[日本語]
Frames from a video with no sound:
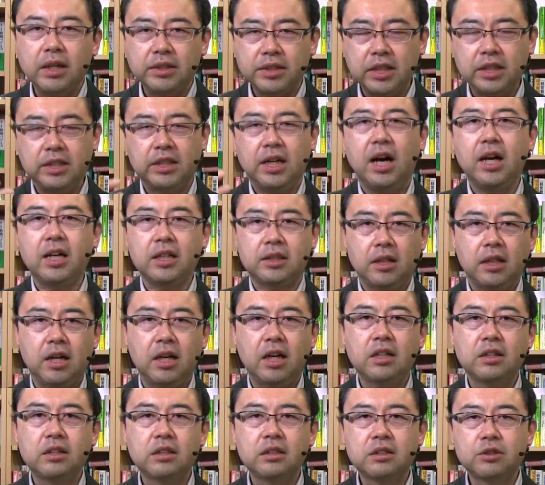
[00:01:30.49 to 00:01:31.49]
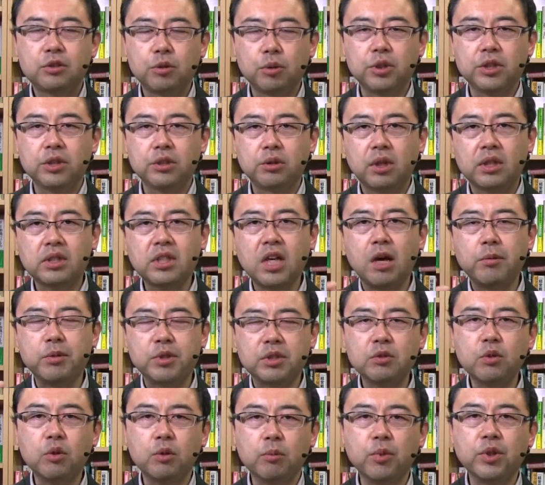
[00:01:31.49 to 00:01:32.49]
何か新たな商品とか
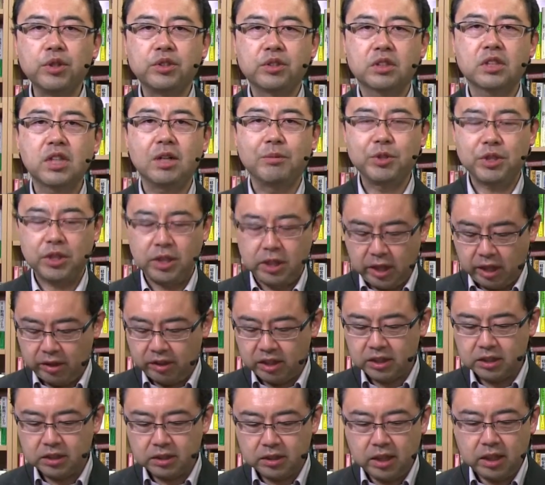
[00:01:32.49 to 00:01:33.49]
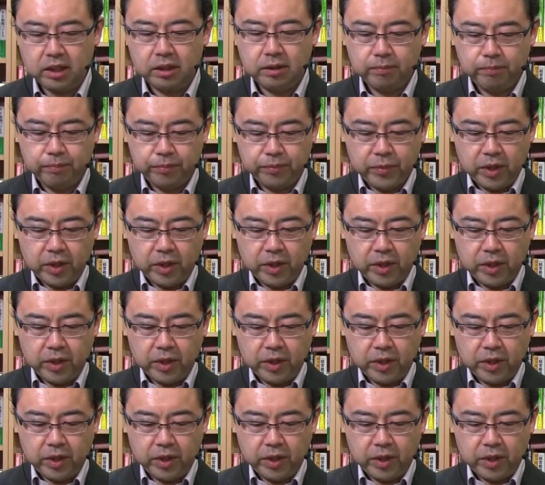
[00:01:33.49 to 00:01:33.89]
サービスを思いつくかもしれないわけですね。